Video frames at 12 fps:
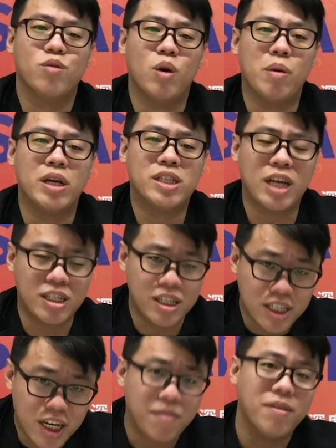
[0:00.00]
我们下次
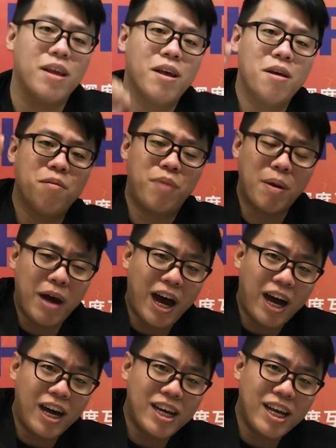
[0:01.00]
见，拜
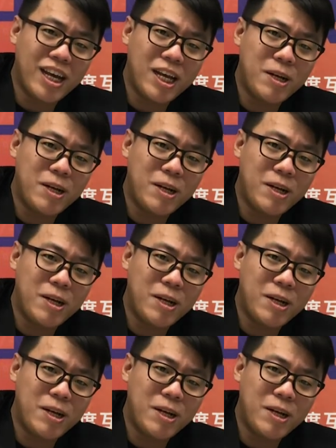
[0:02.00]
拜。